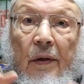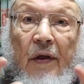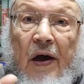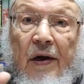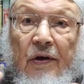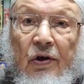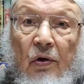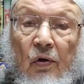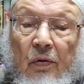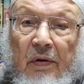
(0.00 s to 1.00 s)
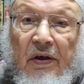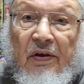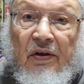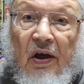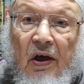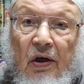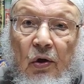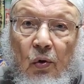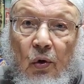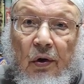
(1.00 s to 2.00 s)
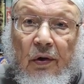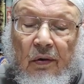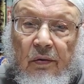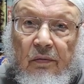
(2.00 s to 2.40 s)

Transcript: ظهر شيء من تغير